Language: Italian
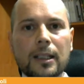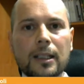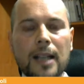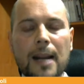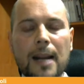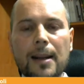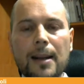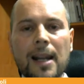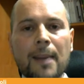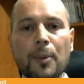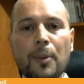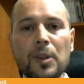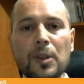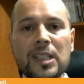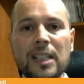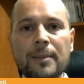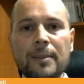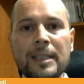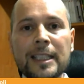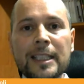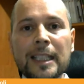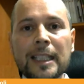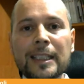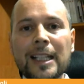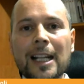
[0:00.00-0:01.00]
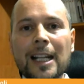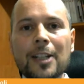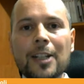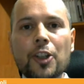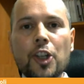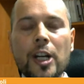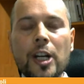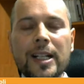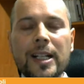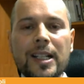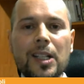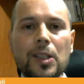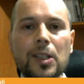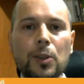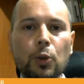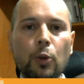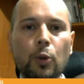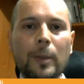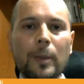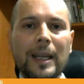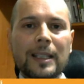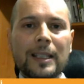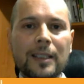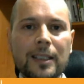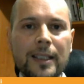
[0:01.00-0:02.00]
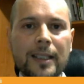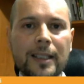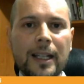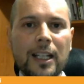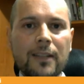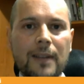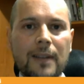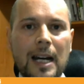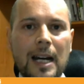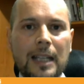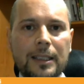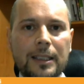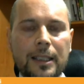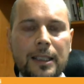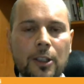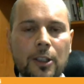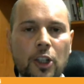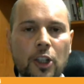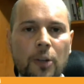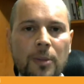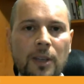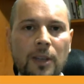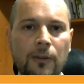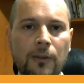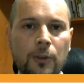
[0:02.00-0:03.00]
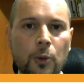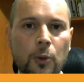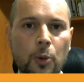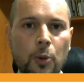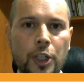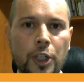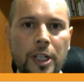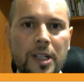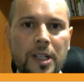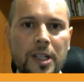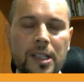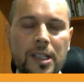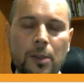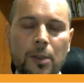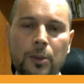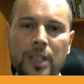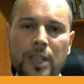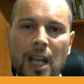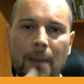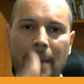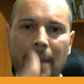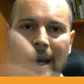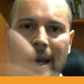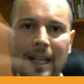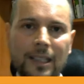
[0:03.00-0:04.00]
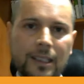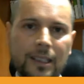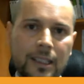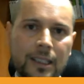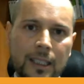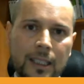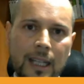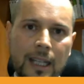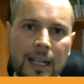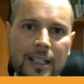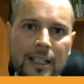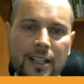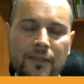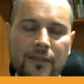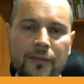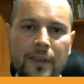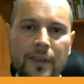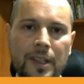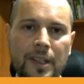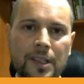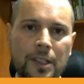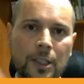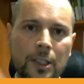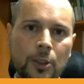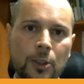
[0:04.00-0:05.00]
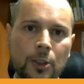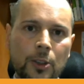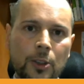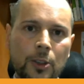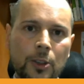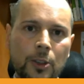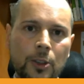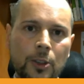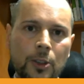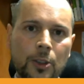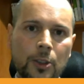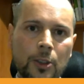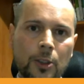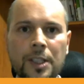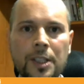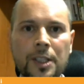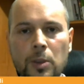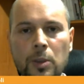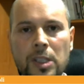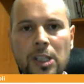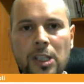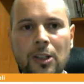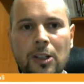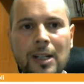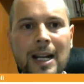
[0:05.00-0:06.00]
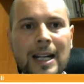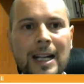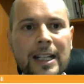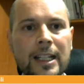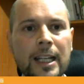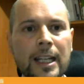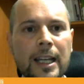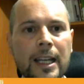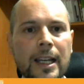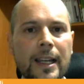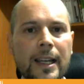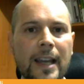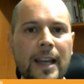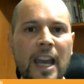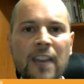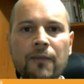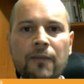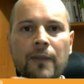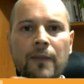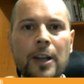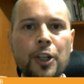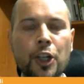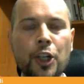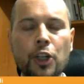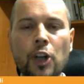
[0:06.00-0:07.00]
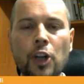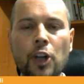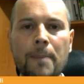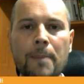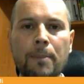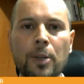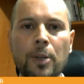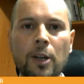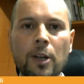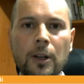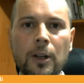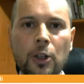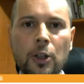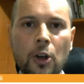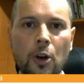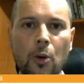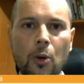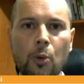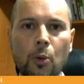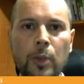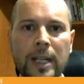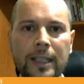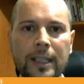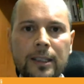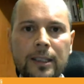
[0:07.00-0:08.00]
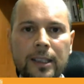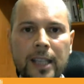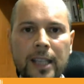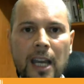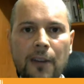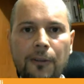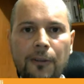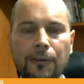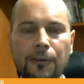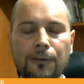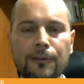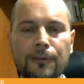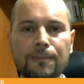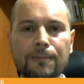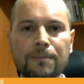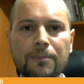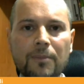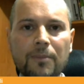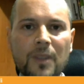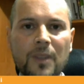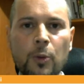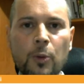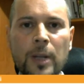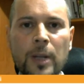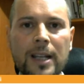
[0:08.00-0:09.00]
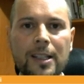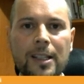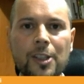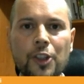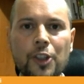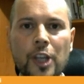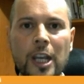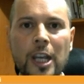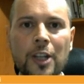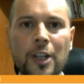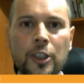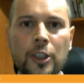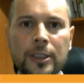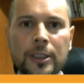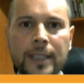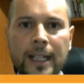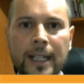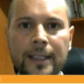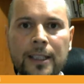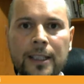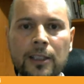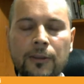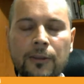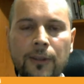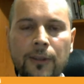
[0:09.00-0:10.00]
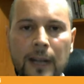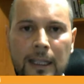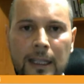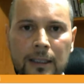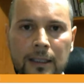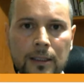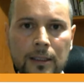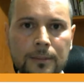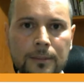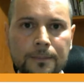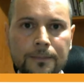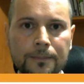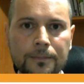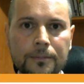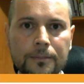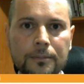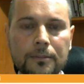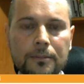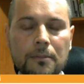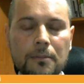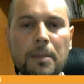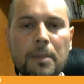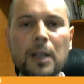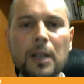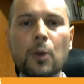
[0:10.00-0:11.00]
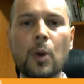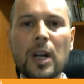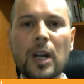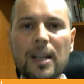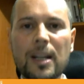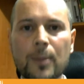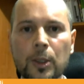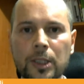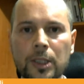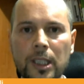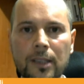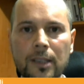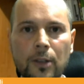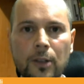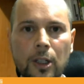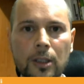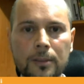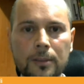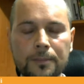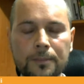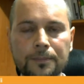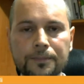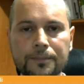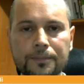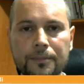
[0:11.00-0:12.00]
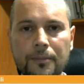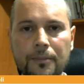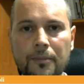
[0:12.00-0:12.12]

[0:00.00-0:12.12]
eh, la, la, possibilità di lanciare strumenti derivati come i futures, quindi aperti agli investitori istituzionali, e invece non approvano un ETF, un Exchange Traded Fund. Per quale motivo?